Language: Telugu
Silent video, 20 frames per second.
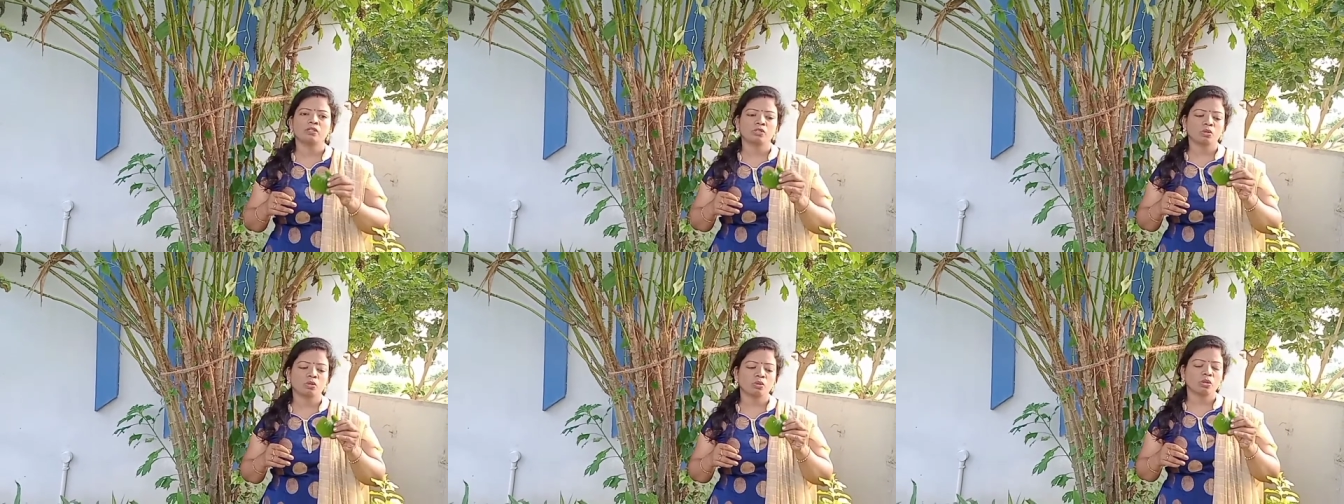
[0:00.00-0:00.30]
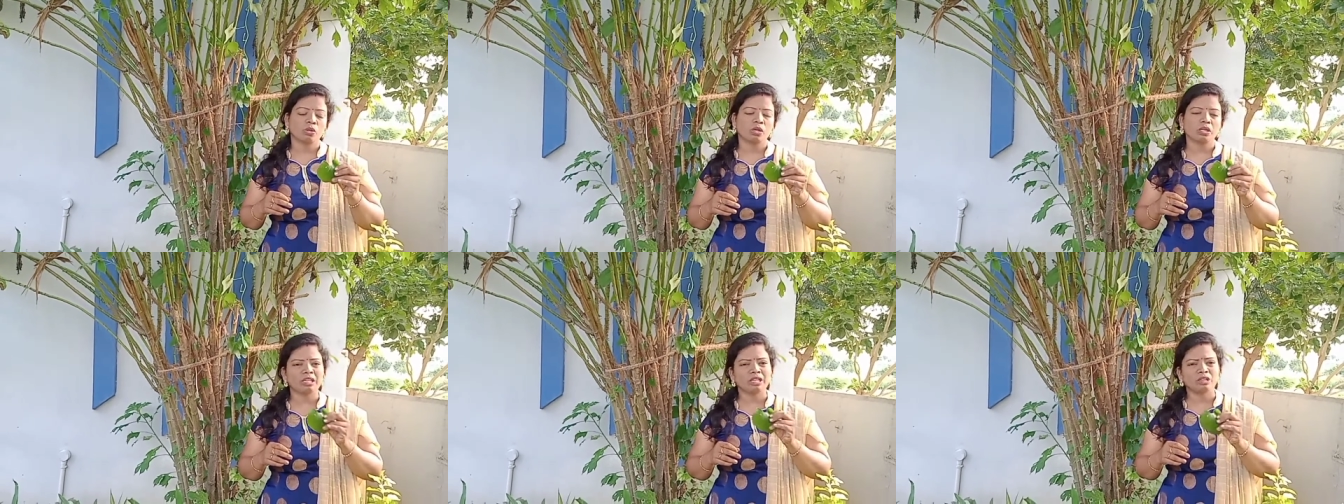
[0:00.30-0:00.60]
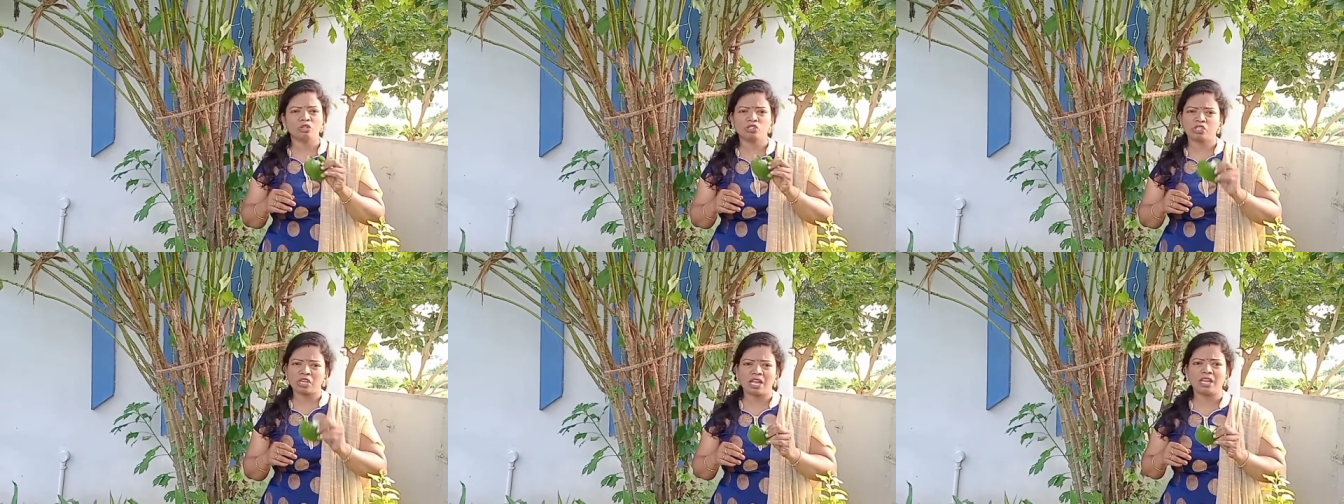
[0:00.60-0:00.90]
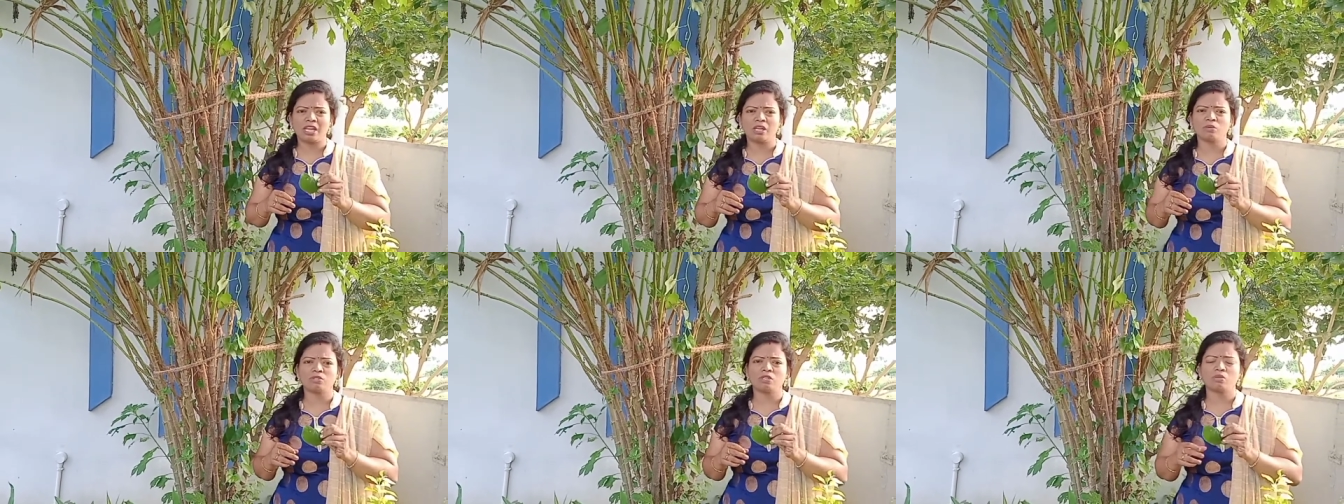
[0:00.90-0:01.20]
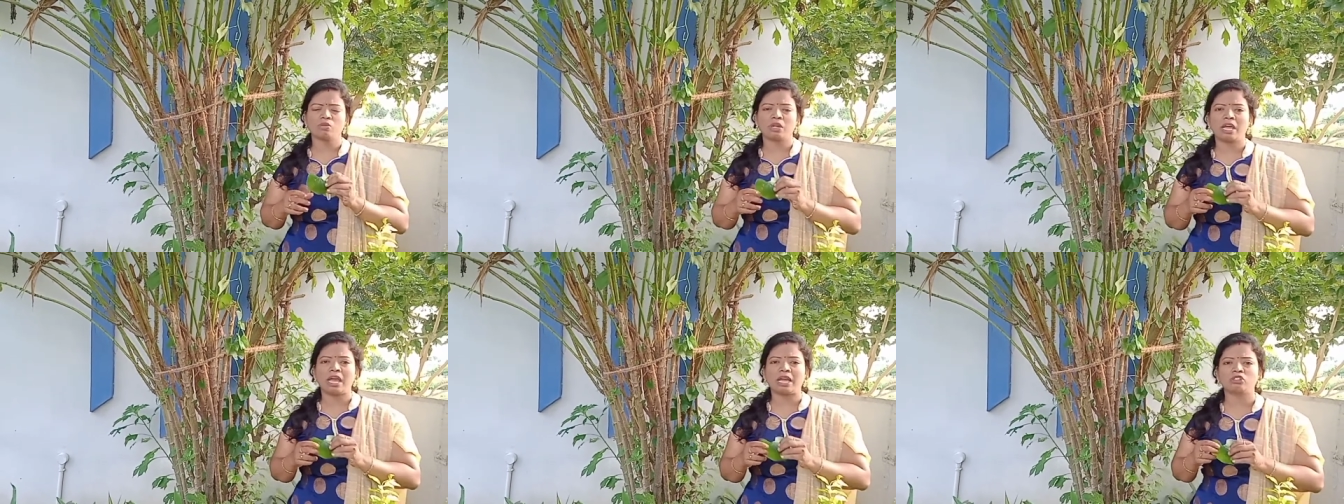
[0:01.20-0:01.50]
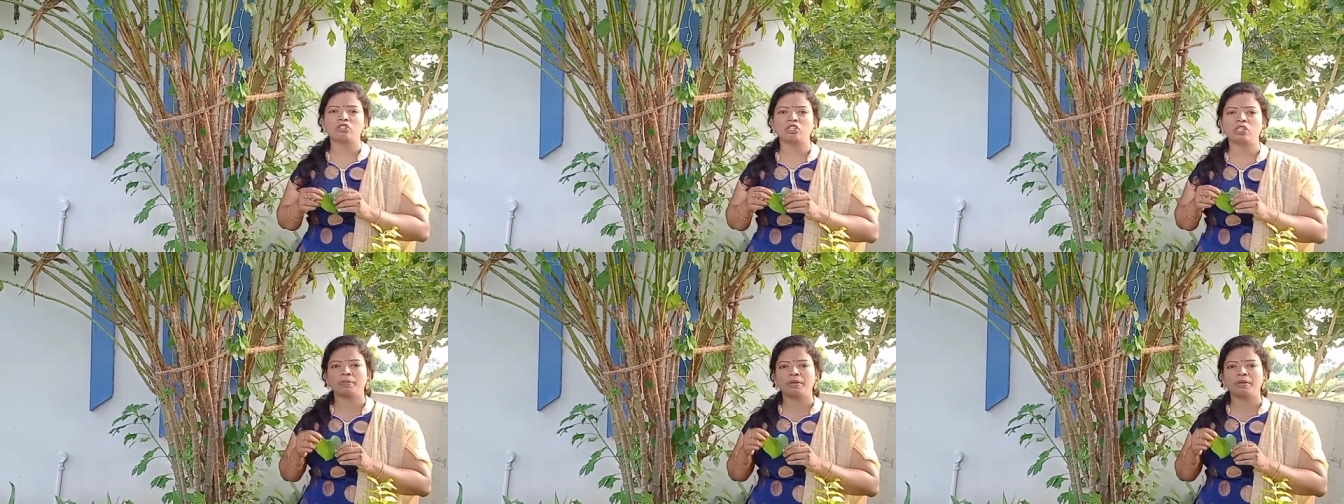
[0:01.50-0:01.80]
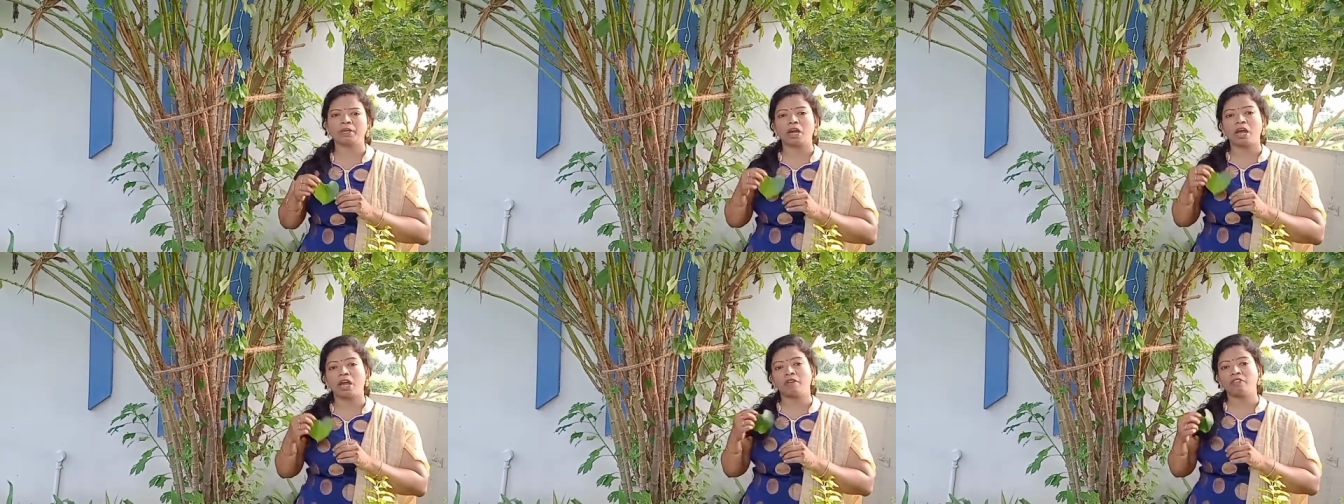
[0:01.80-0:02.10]
సో దీంతో చాలా యూజెస్ ఉన్నాయి యాక్చువల్లీ
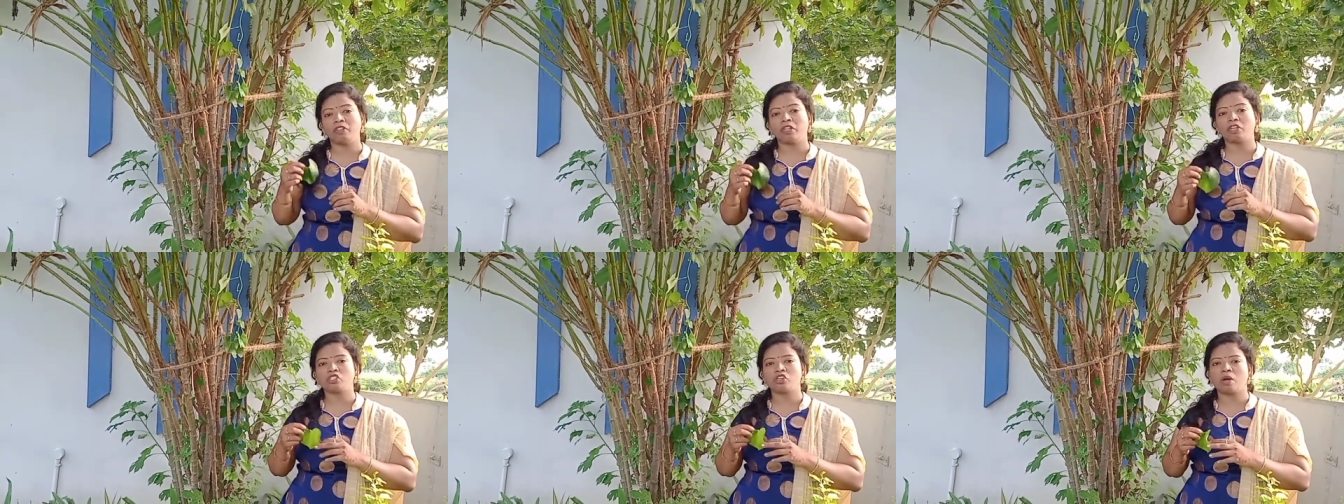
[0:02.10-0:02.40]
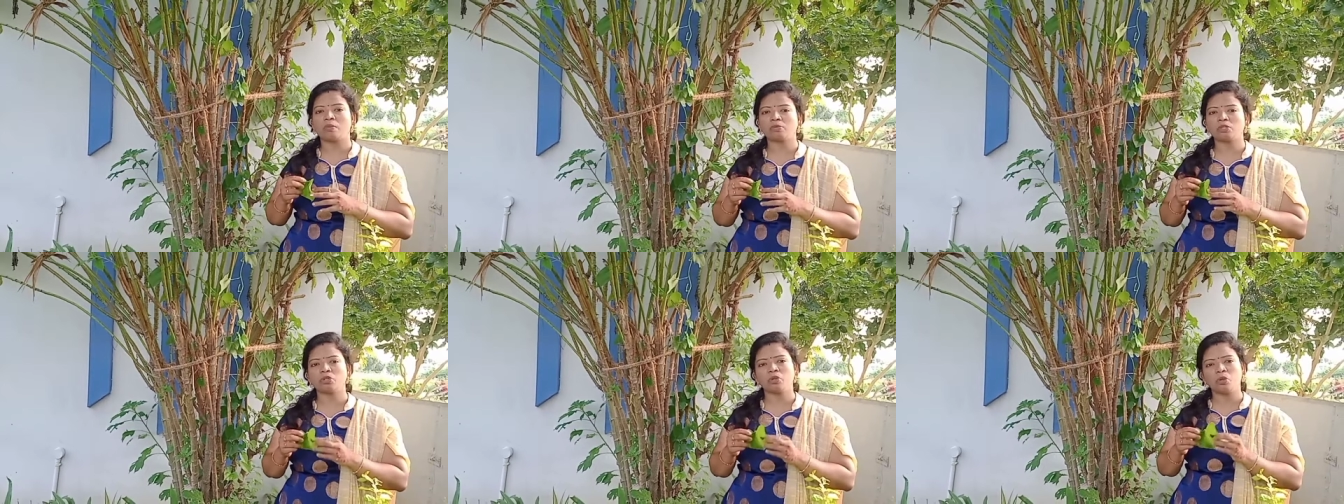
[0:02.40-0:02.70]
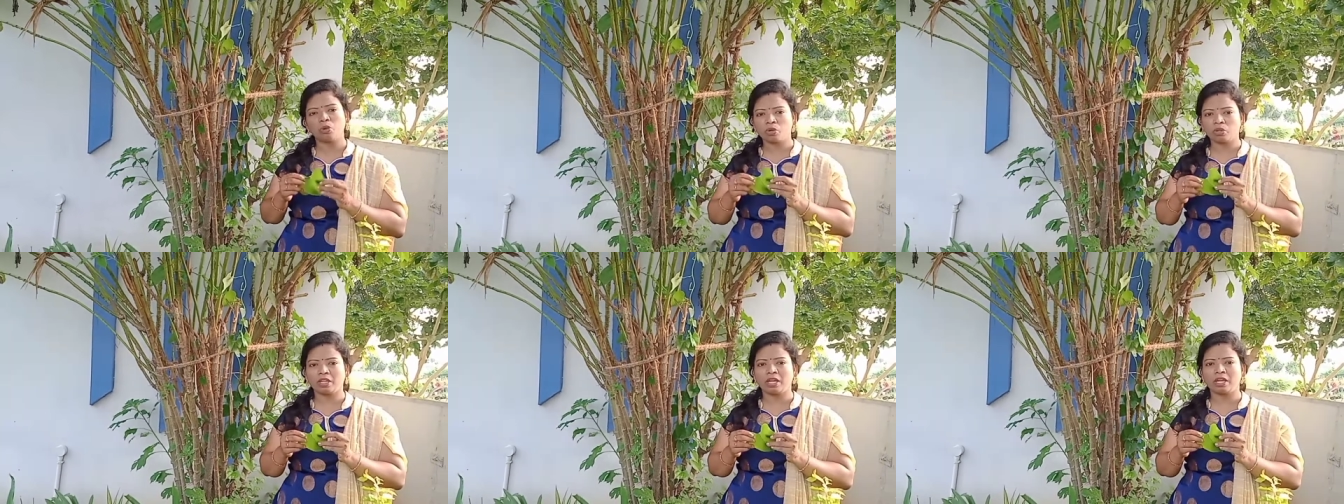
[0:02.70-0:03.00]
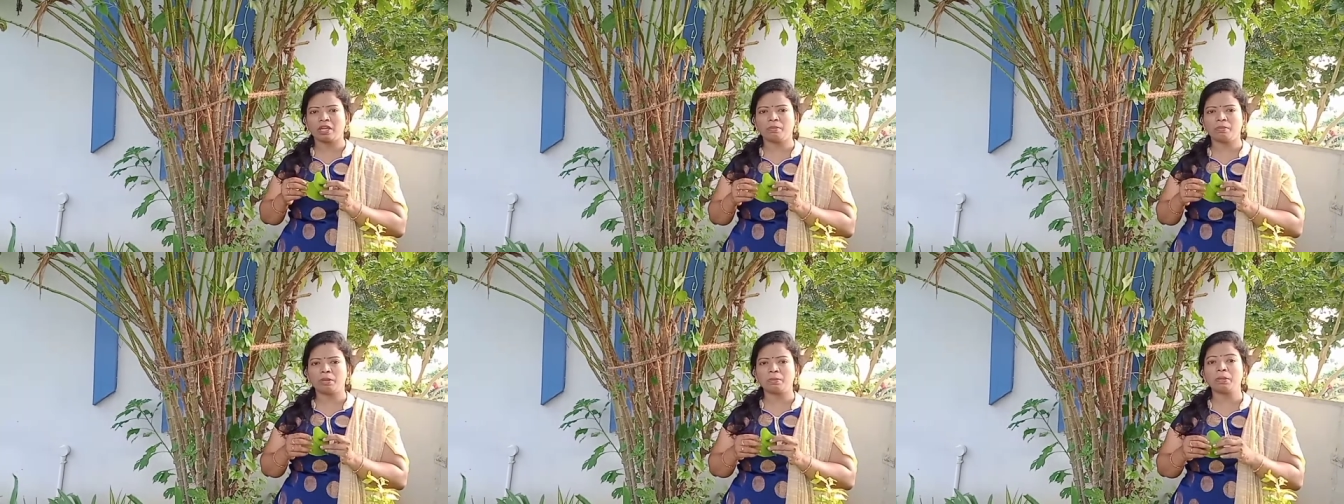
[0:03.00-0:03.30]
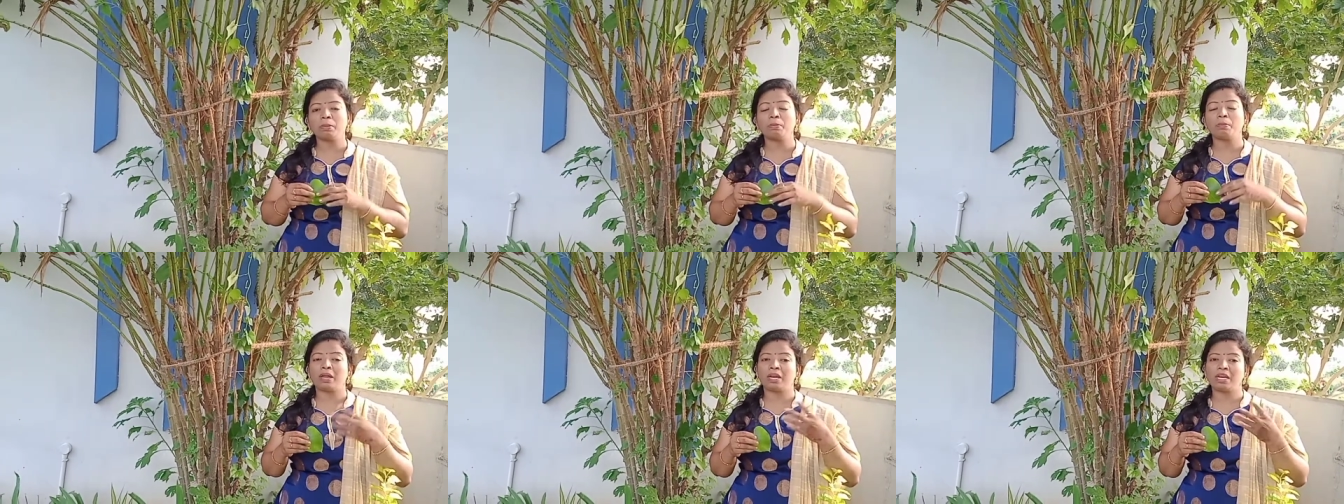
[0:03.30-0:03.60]
మనకి ఆయుర్వేదిక్ షాప్స్లో దొరుకుతాయి బట్ మనం